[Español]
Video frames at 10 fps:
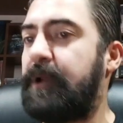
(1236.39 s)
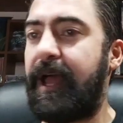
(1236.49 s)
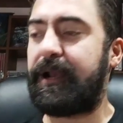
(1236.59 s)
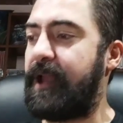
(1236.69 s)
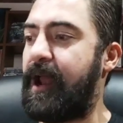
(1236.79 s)

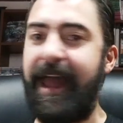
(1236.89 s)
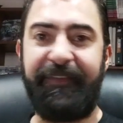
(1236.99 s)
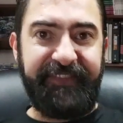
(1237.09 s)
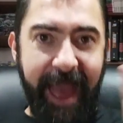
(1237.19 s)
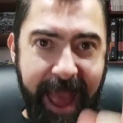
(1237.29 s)
la, la,
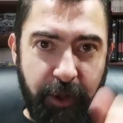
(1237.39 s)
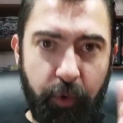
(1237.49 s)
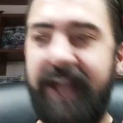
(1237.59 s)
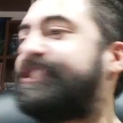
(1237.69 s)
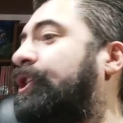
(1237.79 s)
la ten
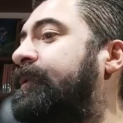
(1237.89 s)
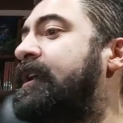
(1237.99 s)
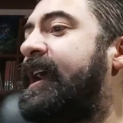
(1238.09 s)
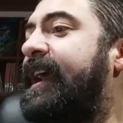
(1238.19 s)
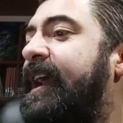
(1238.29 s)
question
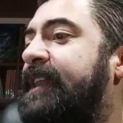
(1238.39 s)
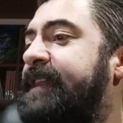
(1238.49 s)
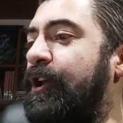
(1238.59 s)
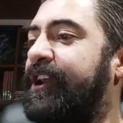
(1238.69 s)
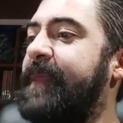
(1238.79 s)
eh,
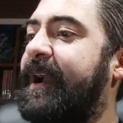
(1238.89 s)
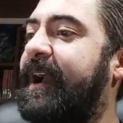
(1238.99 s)
de Lorena